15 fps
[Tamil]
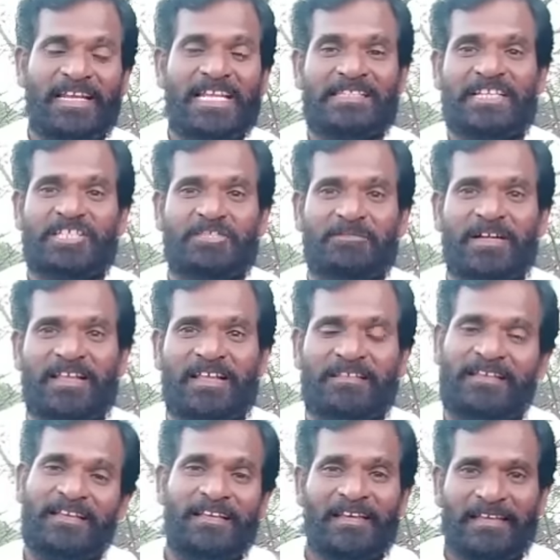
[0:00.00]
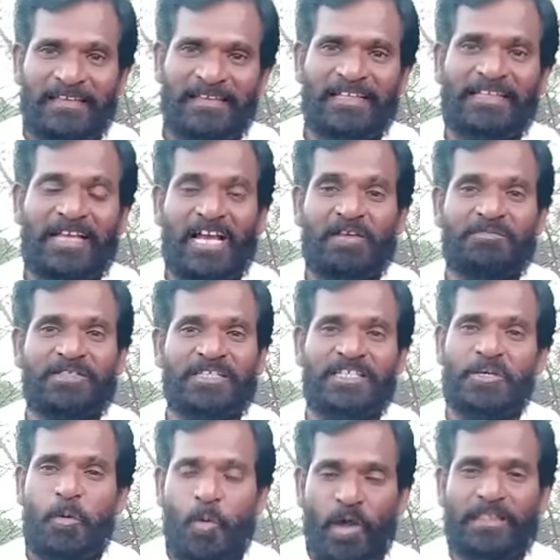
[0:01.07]
தெலுங்கு தேசம் கிடையாது இருந்தாலும் சரி
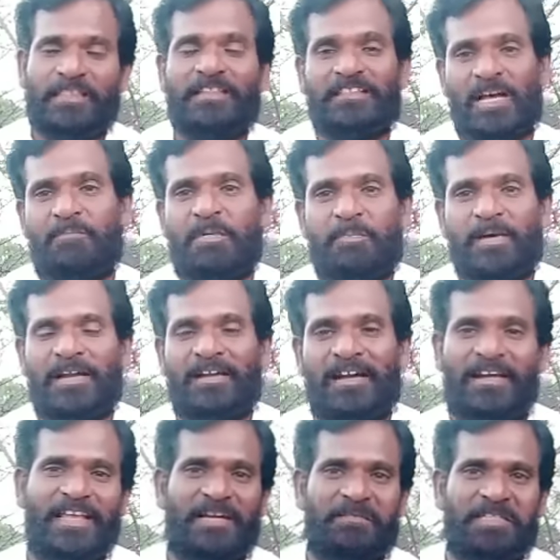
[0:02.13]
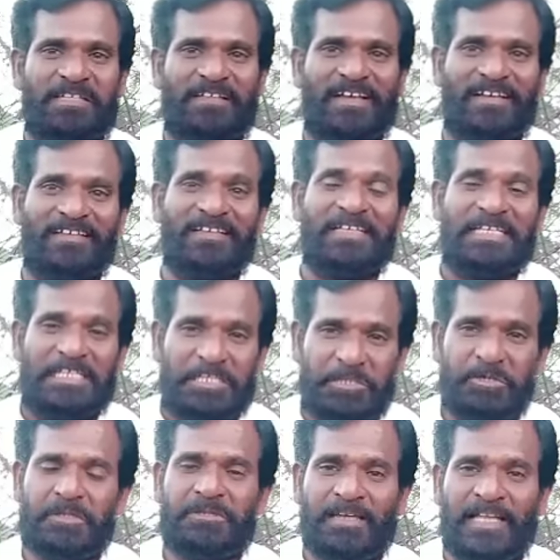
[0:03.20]
ஒருத்தன் தப்பு பண்றானே என்பதற்காக
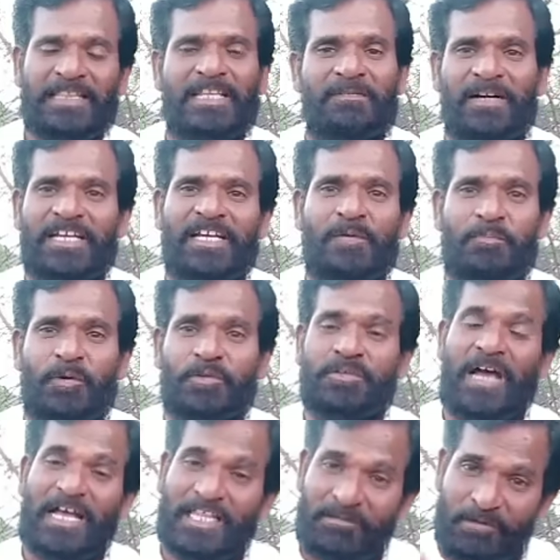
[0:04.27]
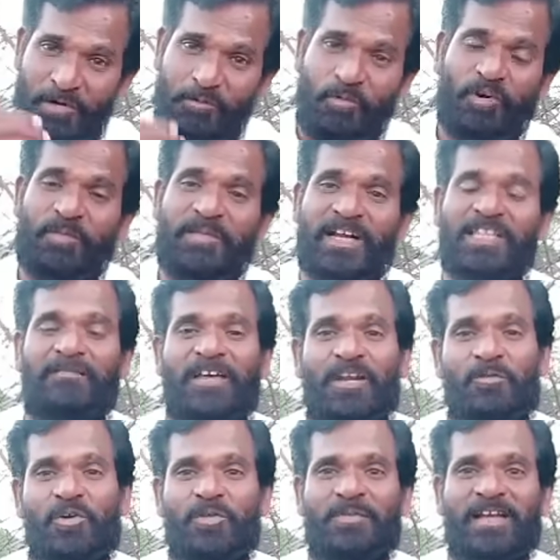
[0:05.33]
இன்னொருத்தன் அந்த வழியில போறது அதை விட கொடுமையானது
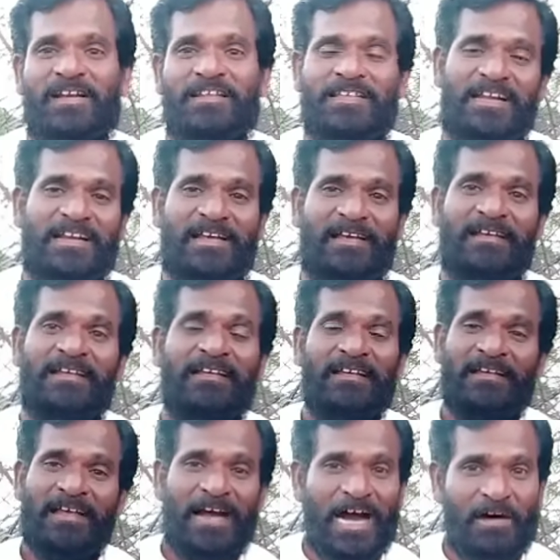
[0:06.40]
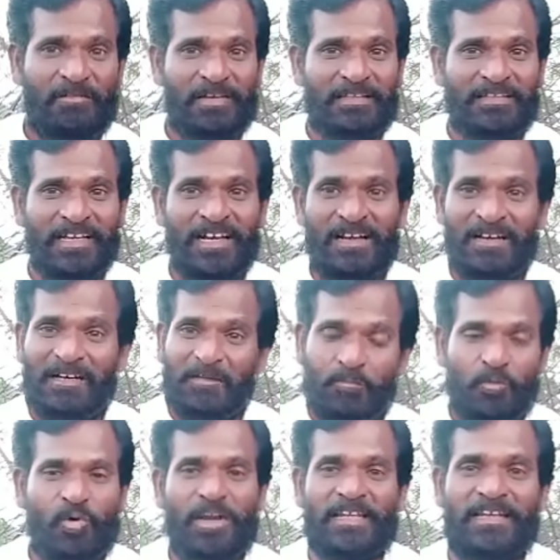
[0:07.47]
வேற ஒண்ணுமே கிடையாது ஏன்னா அவனுக்கு தான்
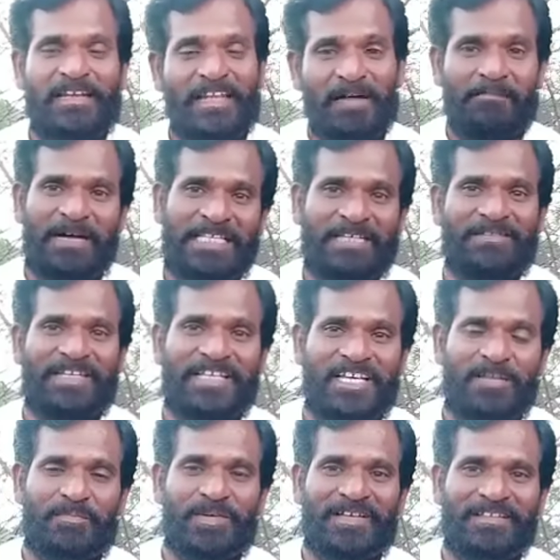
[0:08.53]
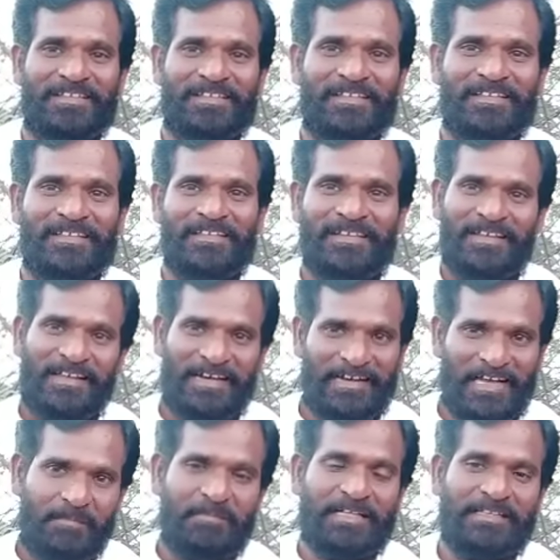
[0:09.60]
மூளை இல்லை மதவரி ஏறி போய்க்குது
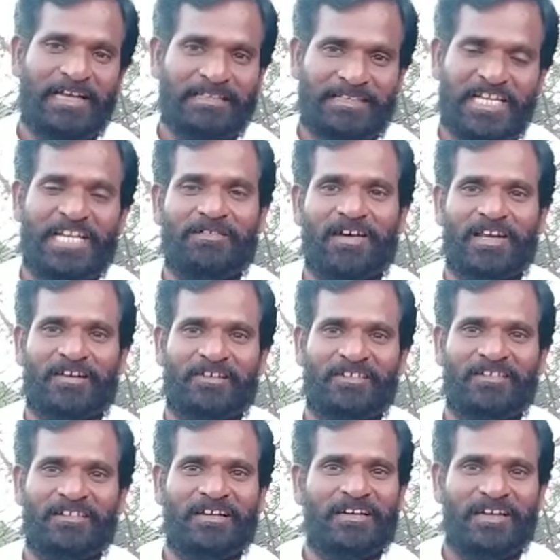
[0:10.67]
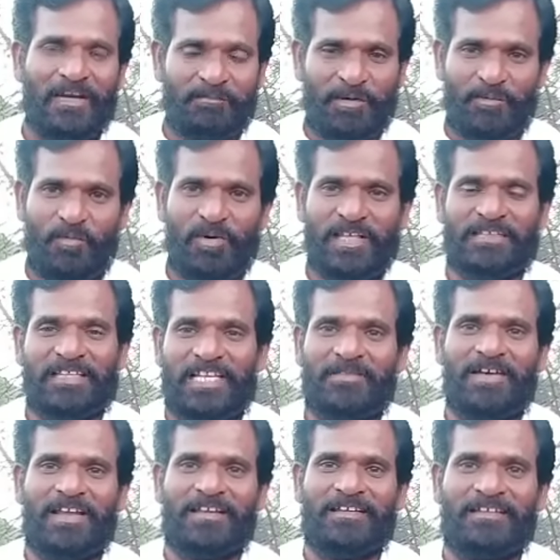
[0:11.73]
நம்ம தான் தெளிவாக இருக்கணும் நம்ம மூளை
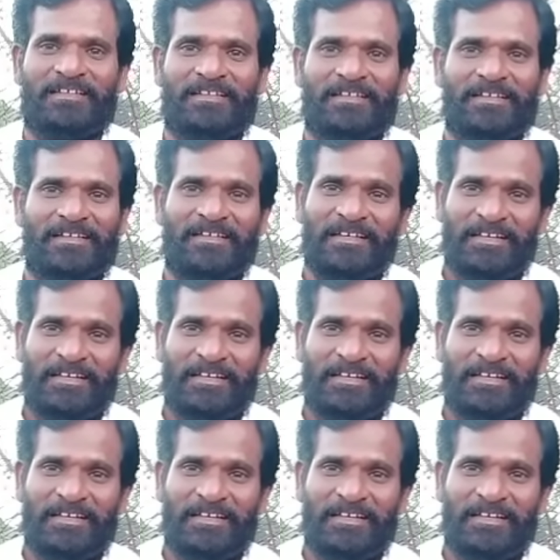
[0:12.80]
தெளிவாக இருக்கிறது